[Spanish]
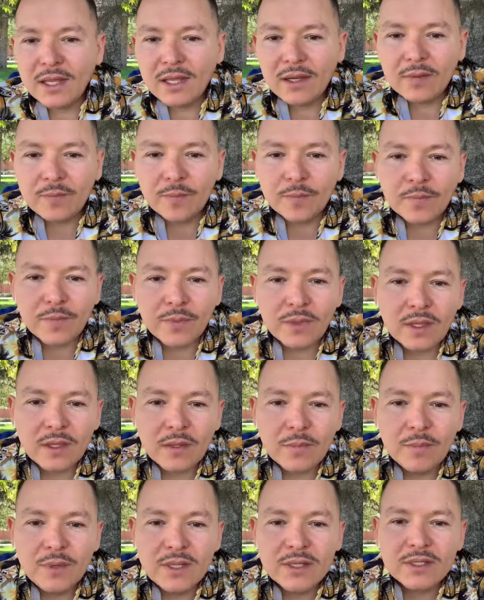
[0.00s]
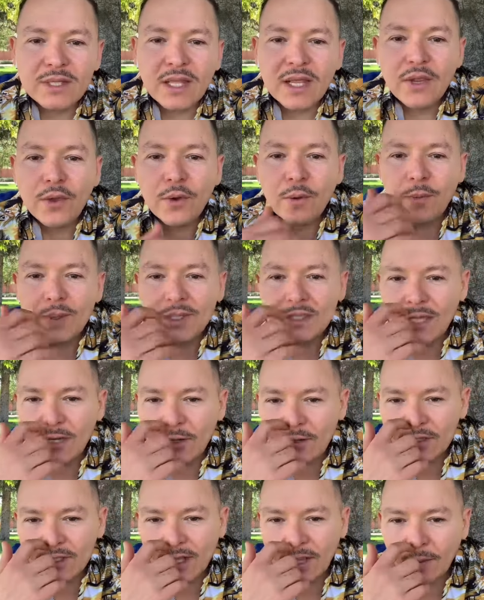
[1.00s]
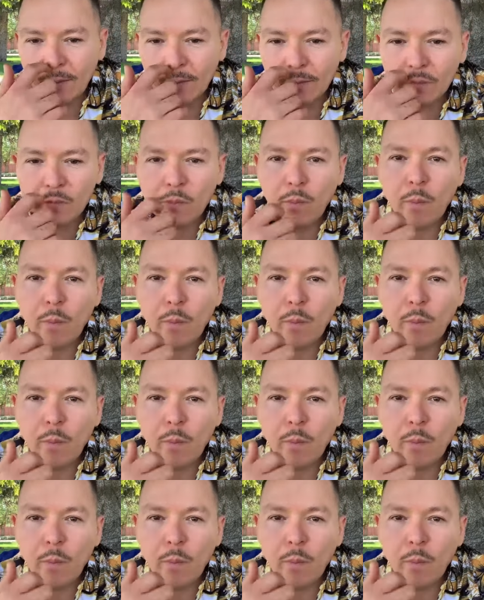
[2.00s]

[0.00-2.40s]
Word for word: del misterio, misteriosa.